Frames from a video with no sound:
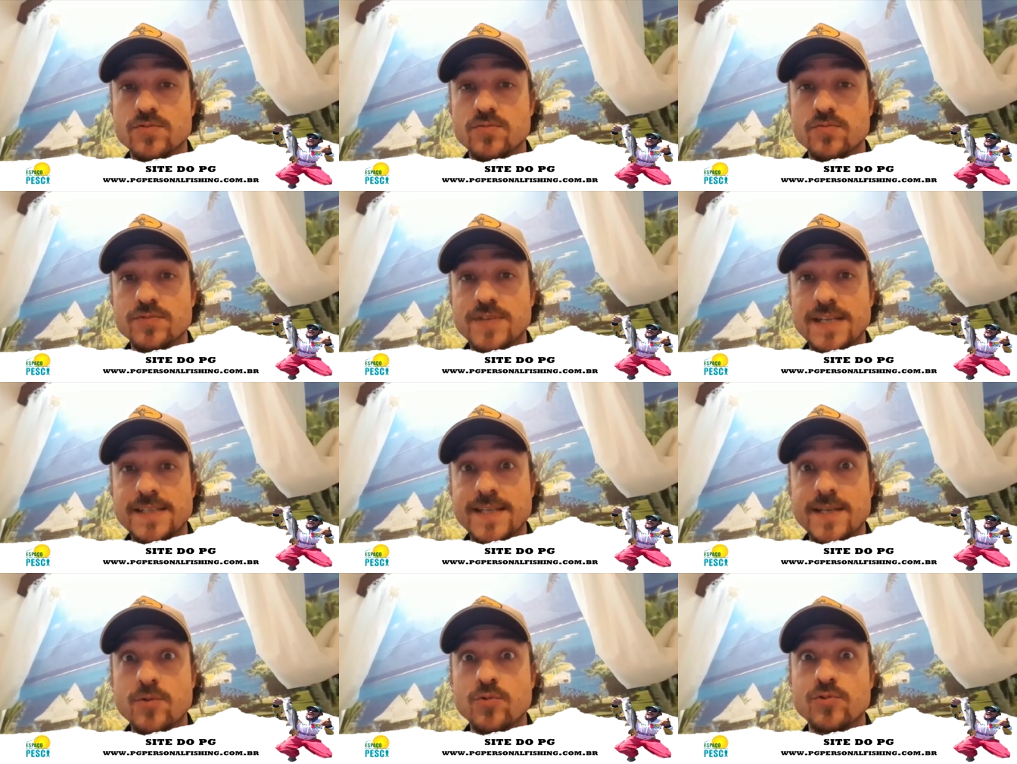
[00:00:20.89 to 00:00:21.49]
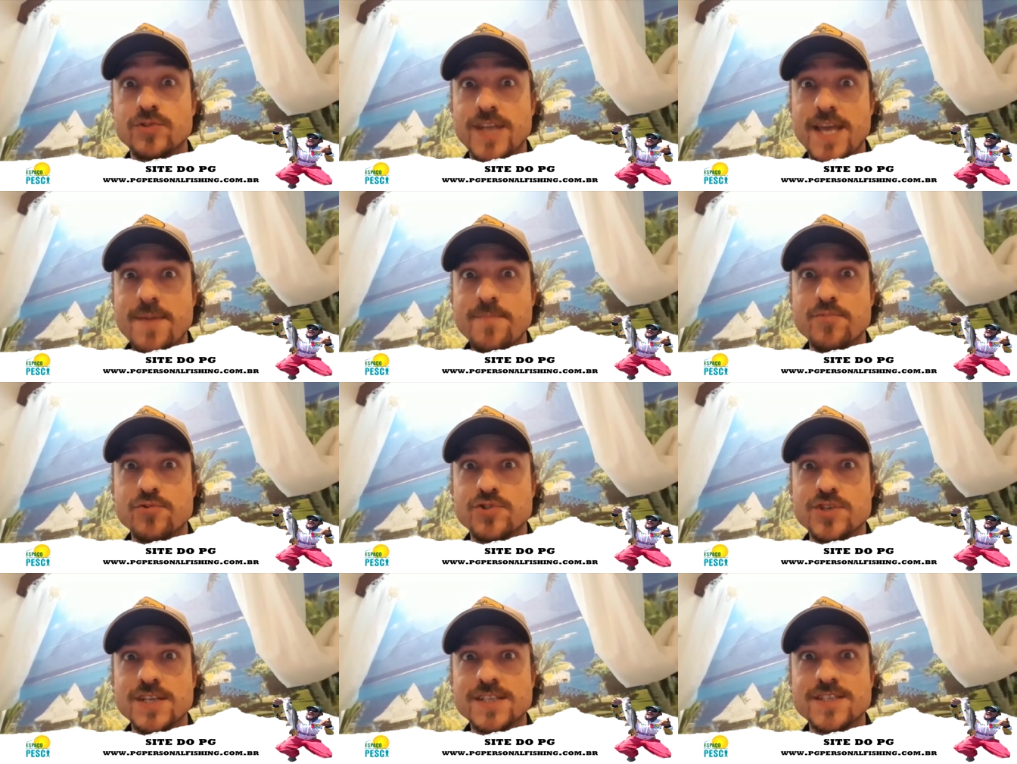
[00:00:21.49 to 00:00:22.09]
não tá tendo
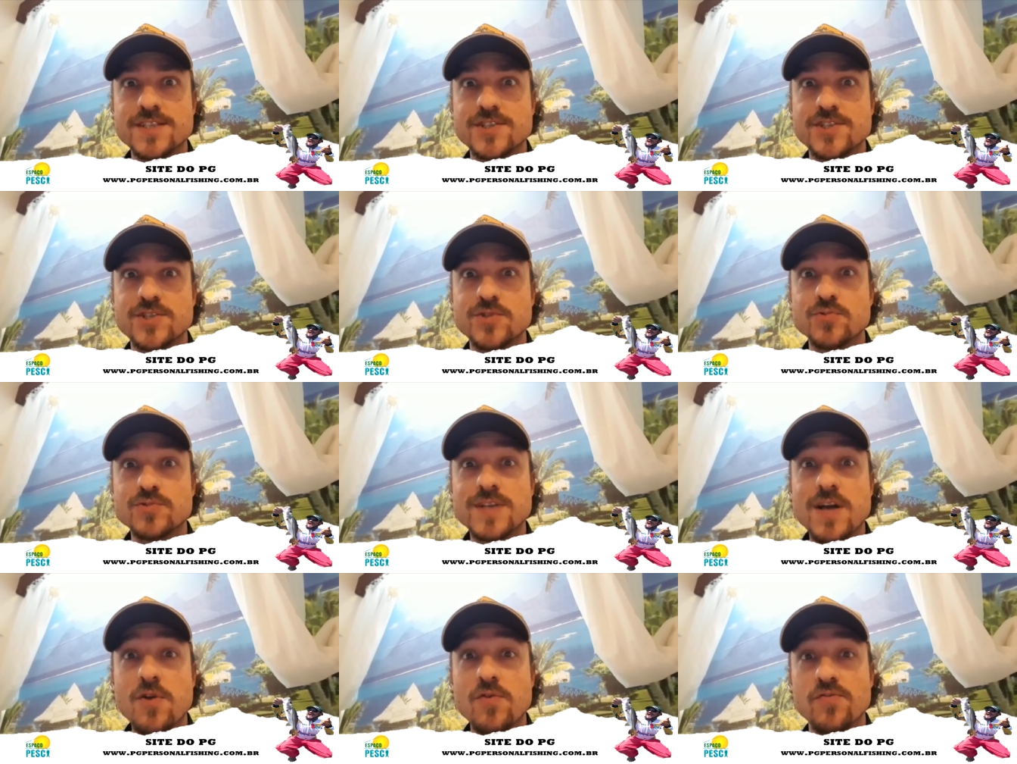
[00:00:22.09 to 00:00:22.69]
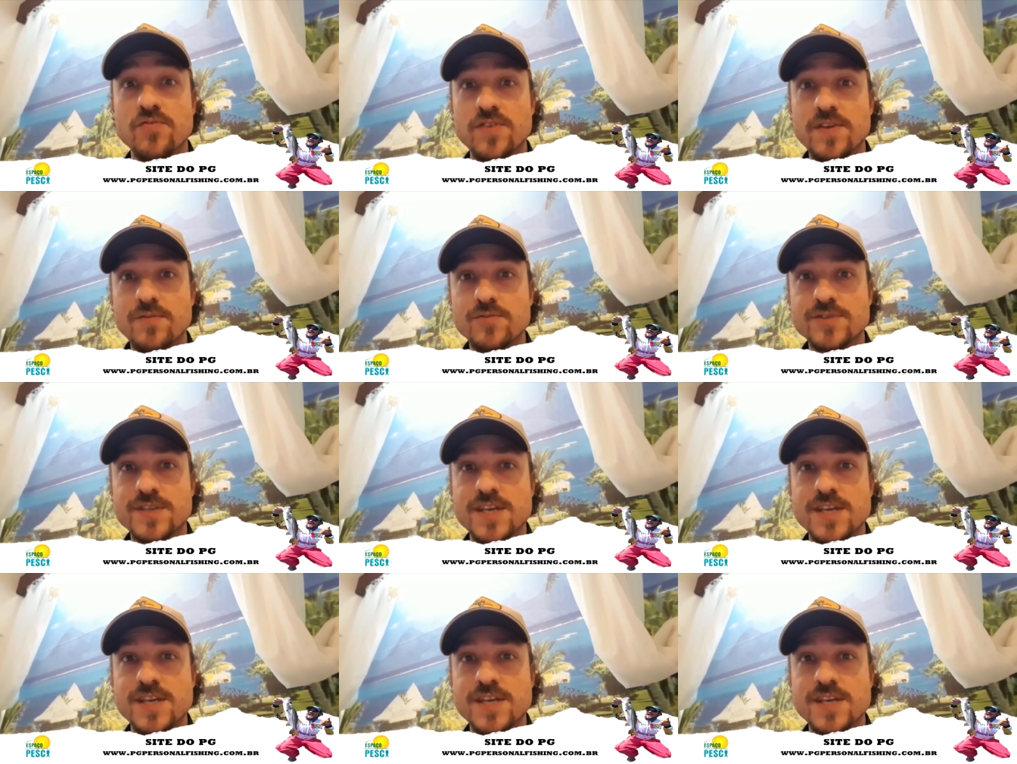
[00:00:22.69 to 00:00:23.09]
tempo de assistir os ao vivos